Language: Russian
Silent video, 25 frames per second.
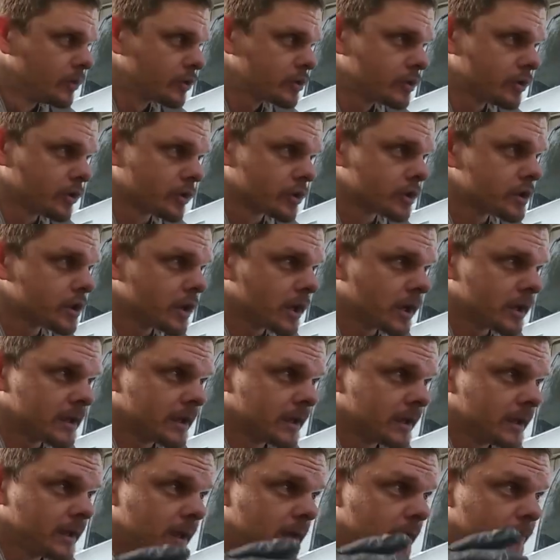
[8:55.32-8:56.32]
Ну что ж, а
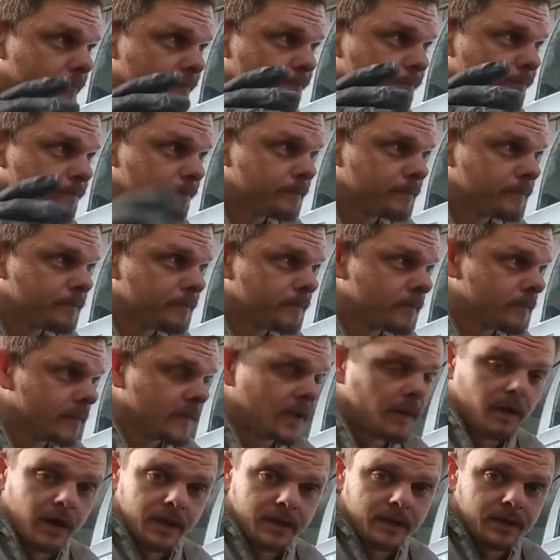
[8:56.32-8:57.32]
тогда
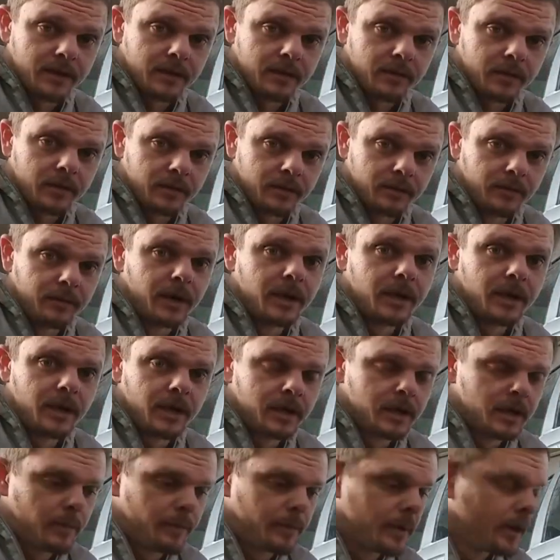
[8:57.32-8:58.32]
давайте мы
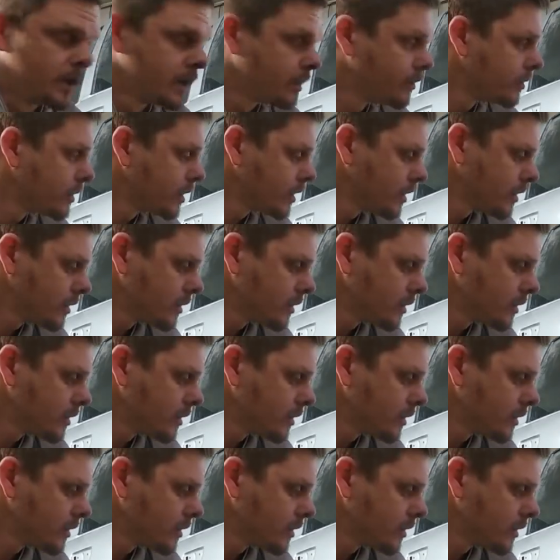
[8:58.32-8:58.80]
ей допилим